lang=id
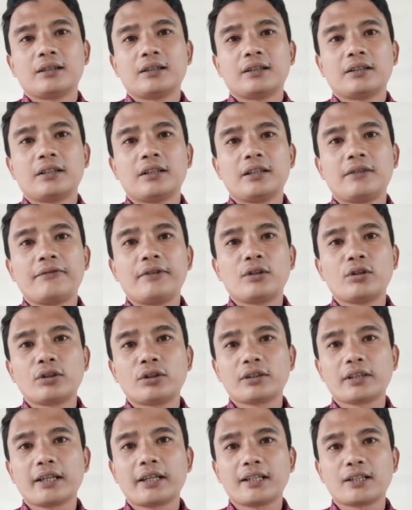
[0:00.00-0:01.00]
Di
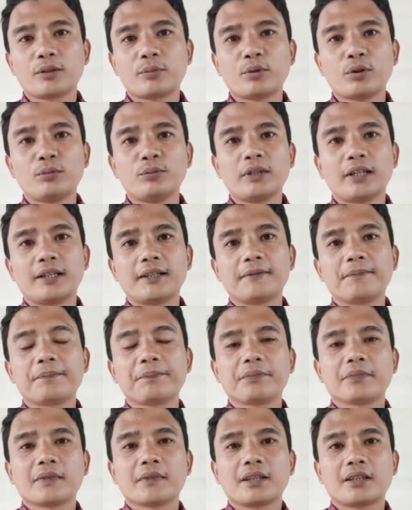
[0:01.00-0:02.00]
video saya sebelumnya,
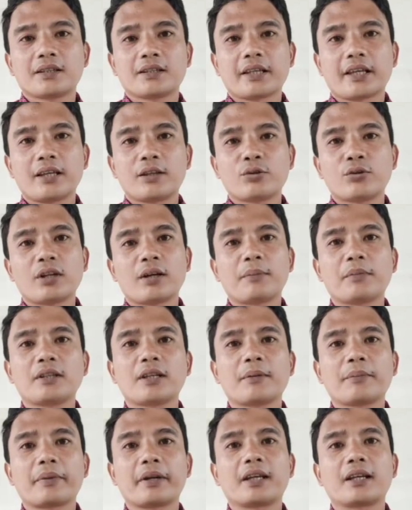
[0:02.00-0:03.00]
saya sudah
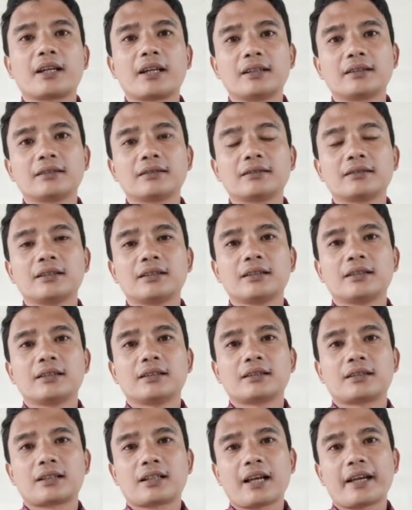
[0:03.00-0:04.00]
menyampaikan
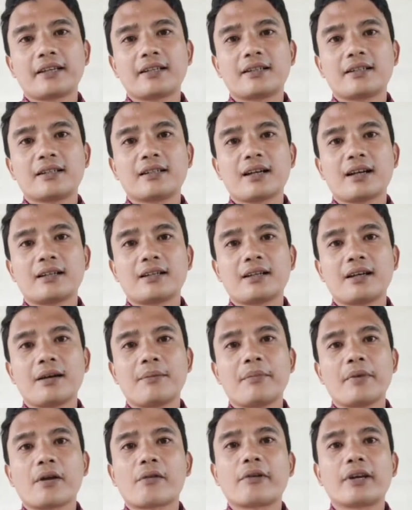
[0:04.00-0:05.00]
terkait dengan
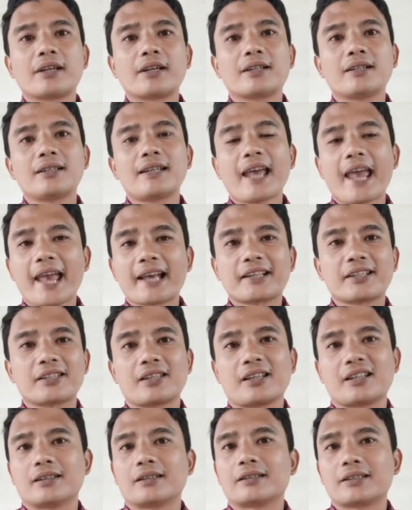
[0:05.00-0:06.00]
American
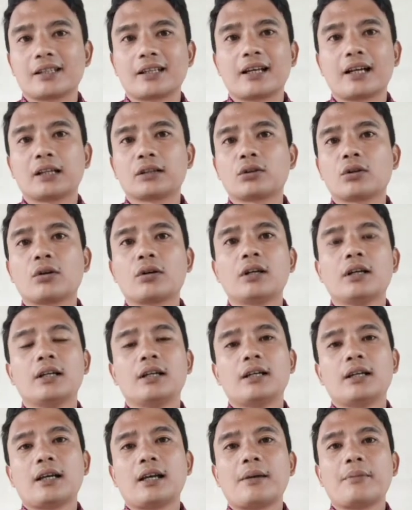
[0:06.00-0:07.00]
accent
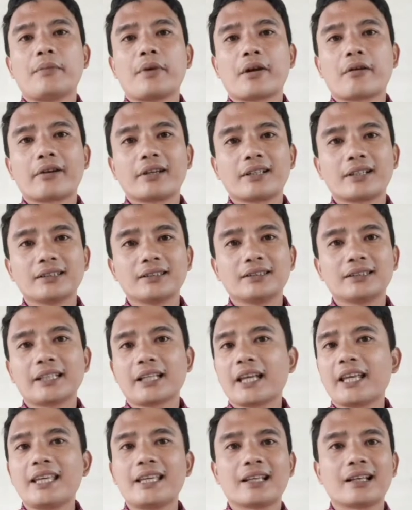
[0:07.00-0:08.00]
atau
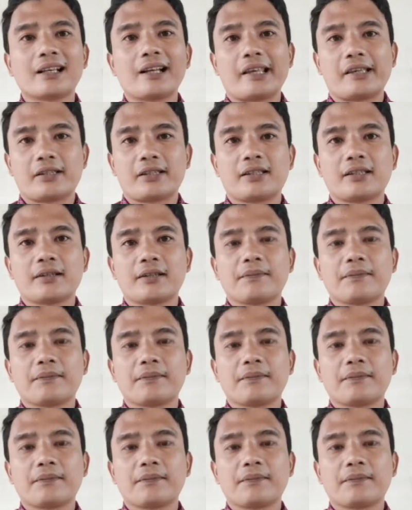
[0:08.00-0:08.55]
American English.